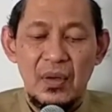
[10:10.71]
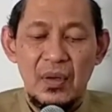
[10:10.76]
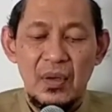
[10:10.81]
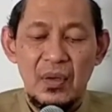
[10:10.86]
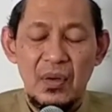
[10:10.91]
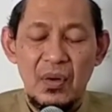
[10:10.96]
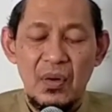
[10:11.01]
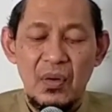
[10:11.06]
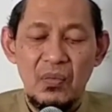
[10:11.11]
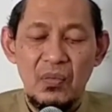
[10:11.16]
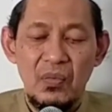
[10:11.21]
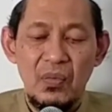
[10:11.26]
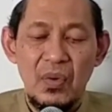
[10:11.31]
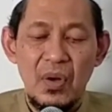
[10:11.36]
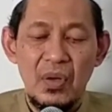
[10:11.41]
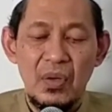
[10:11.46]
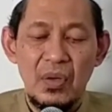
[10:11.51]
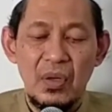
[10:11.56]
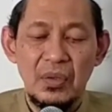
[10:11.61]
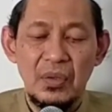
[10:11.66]
ono
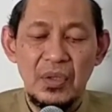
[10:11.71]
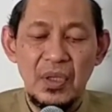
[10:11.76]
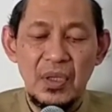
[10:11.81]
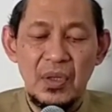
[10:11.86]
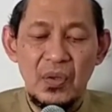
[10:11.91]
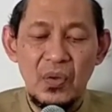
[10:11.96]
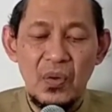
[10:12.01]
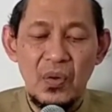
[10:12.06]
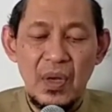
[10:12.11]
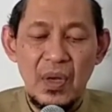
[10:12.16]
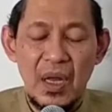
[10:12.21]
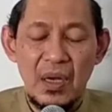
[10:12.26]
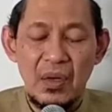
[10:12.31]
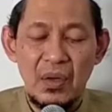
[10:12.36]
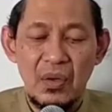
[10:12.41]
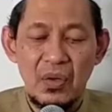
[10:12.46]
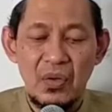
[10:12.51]
wong kok no